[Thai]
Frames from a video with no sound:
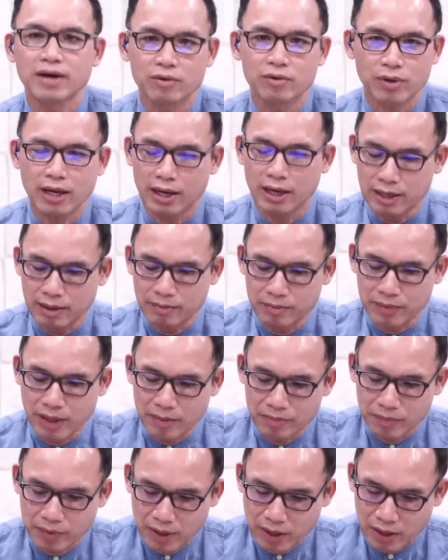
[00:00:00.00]
วยการทำตาม
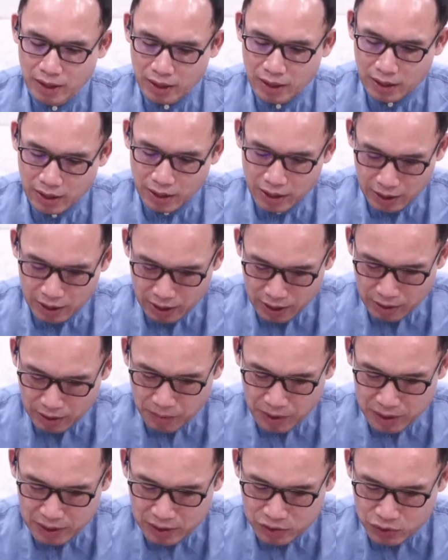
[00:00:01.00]
ข้าแต่พ
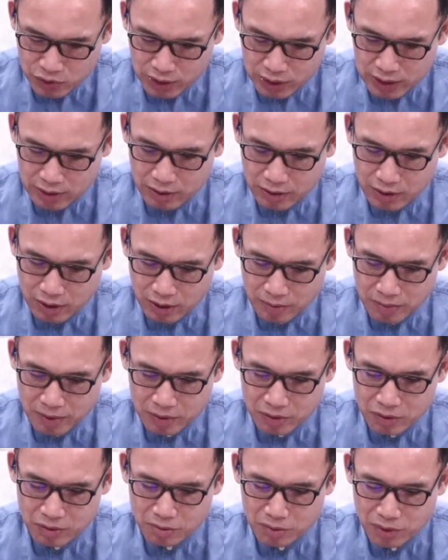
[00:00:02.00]
ระเยซูคริสต์เจ้าเราขอบพระ
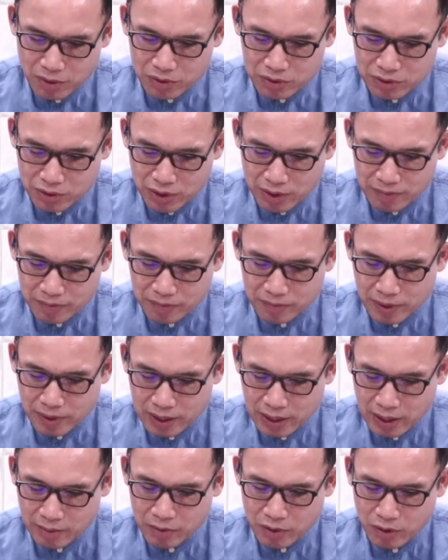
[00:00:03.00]
คุณพระองค์สำหรับพระธ
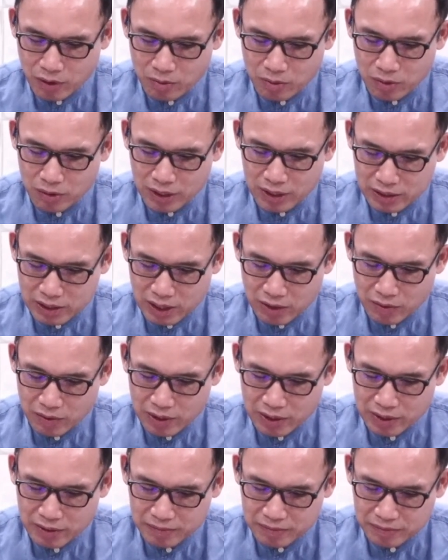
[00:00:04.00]
รรมของพระองค์ในเช้าวัน
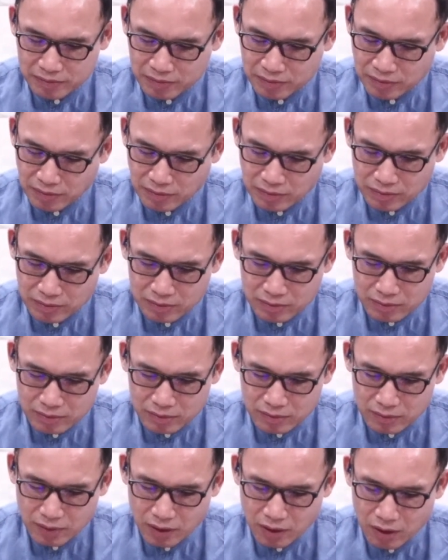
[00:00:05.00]
นี้
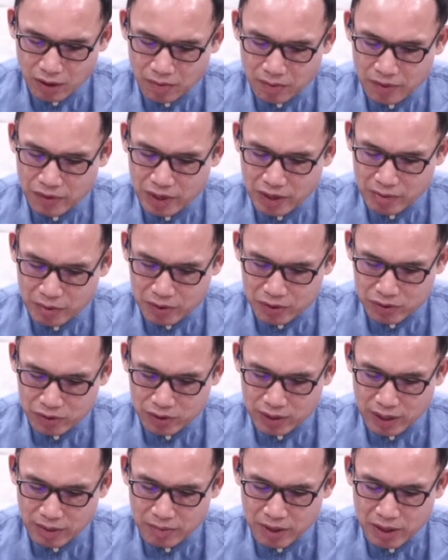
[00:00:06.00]
ขอพระเยซูบริสุทธิ์
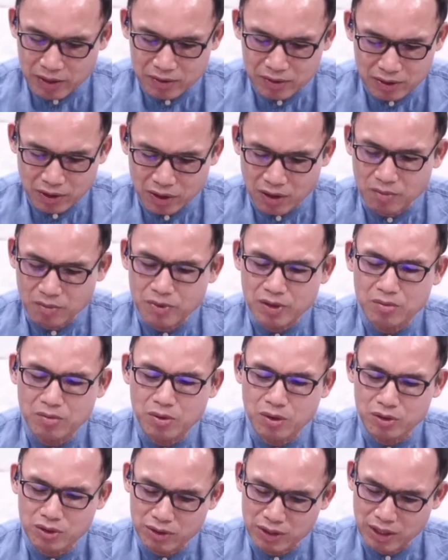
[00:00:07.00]
นำเราเราขอพึ่งพระ
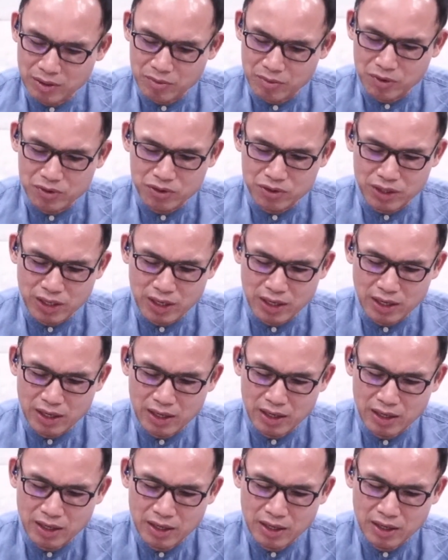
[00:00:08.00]
องค์เท่านั้น พระองค์เจ้าค่ะ
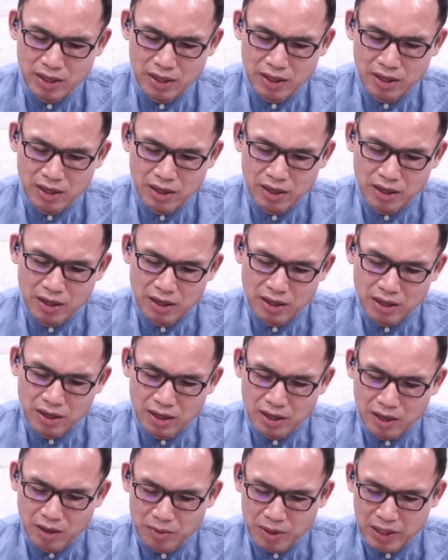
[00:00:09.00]

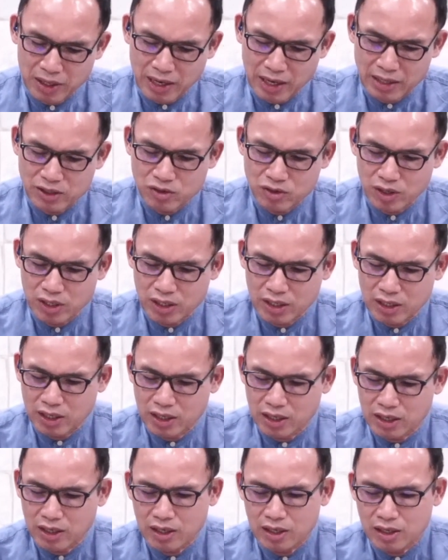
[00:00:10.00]
เราปรารถนาชีวิตที่
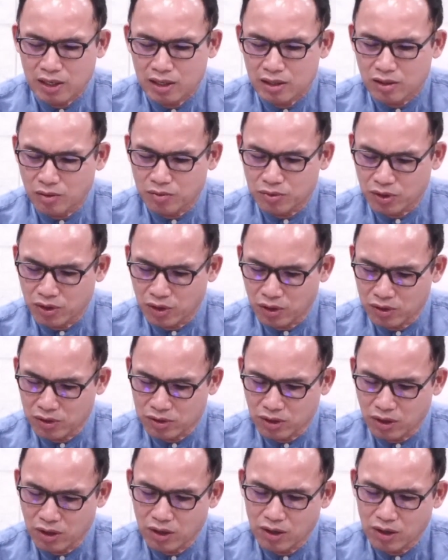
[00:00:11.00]
ตอบสนองต่อ